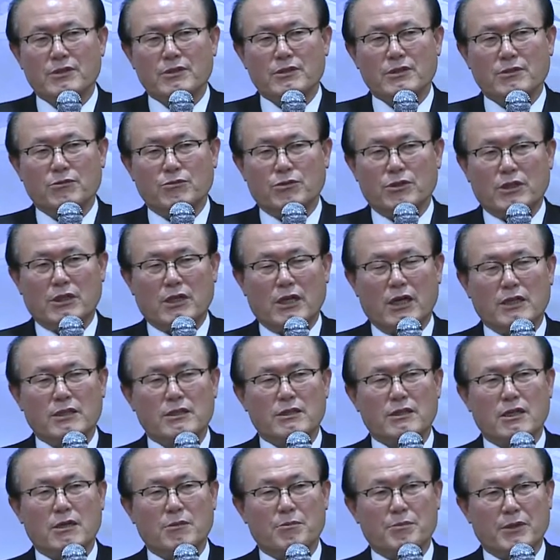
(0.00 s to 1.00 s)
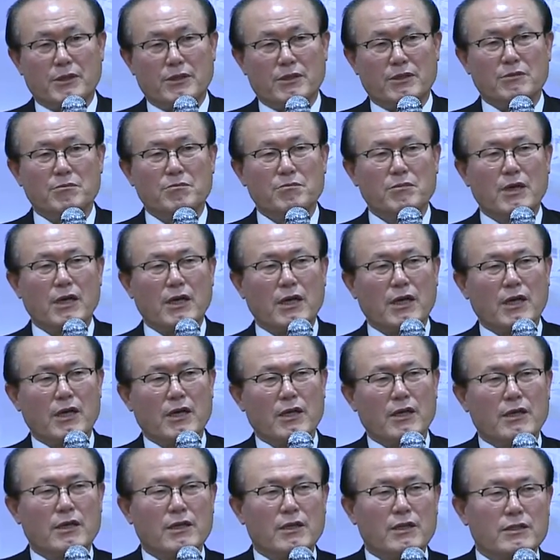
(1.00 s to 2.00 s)
저 우리가 하늘 앞에
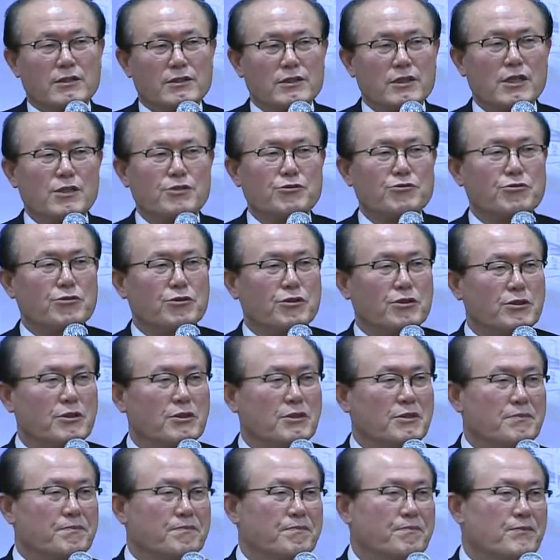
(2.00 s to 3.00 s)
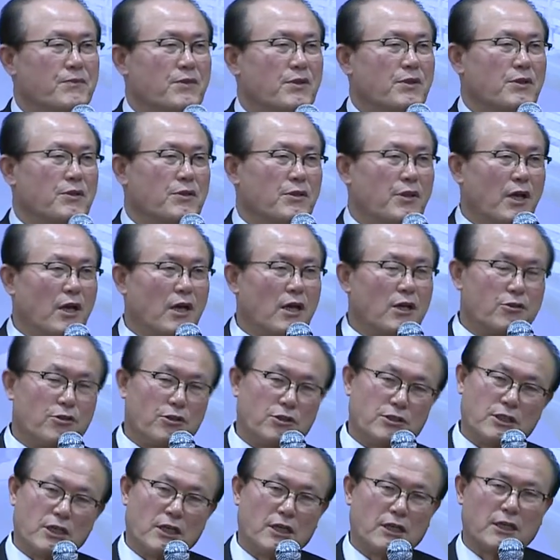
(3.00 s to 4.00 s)
뜻맞게 살 수 있는 내가
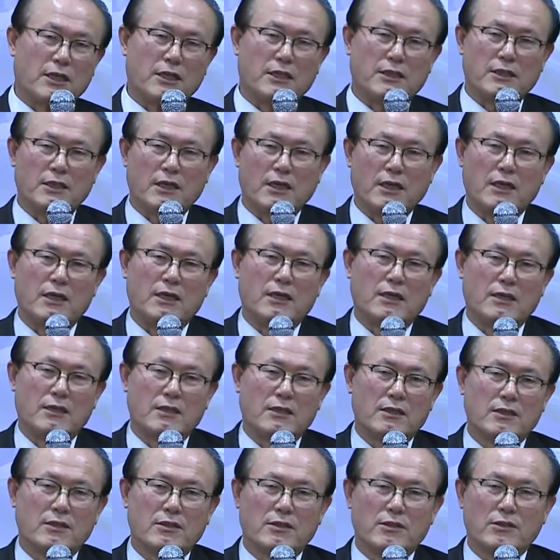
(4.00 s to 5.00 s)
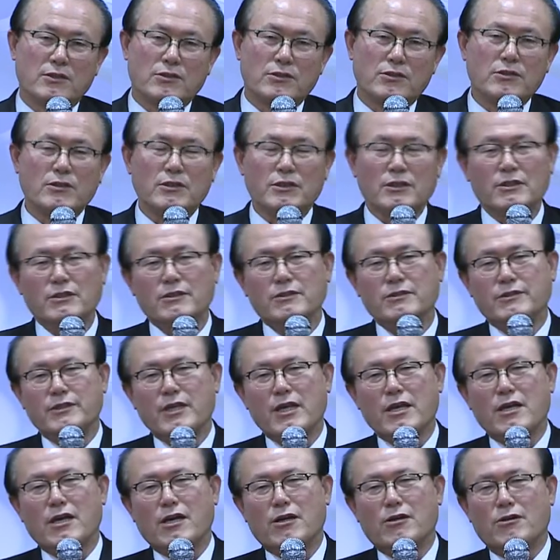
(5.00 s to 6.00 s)
되지 않겠나. 저는 이런
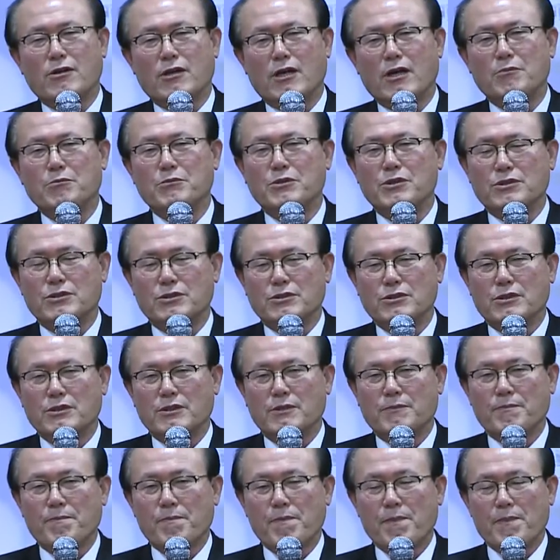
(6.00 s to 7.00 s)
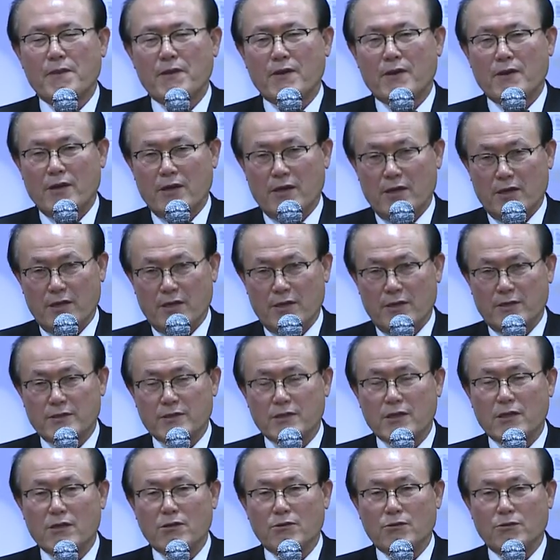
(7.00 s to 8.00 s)
생각을 하면서 에,
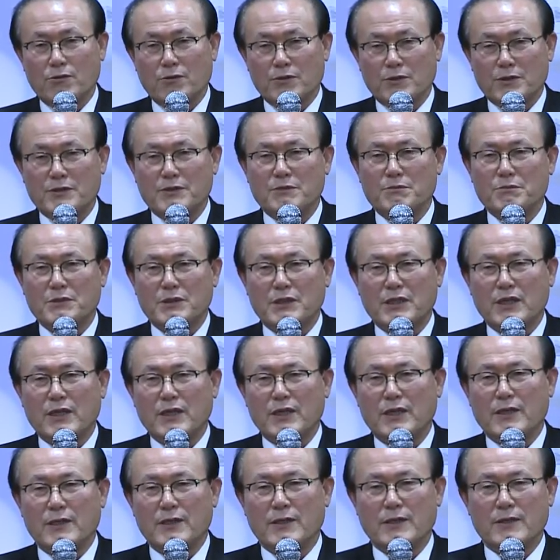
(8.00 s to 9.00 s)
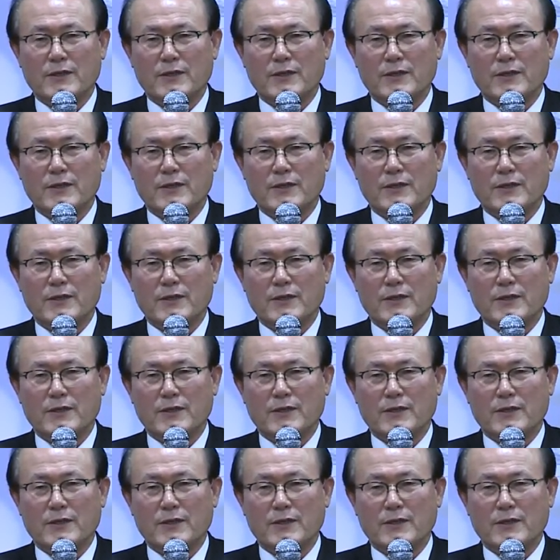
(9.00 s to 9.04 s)
살고 있습니다.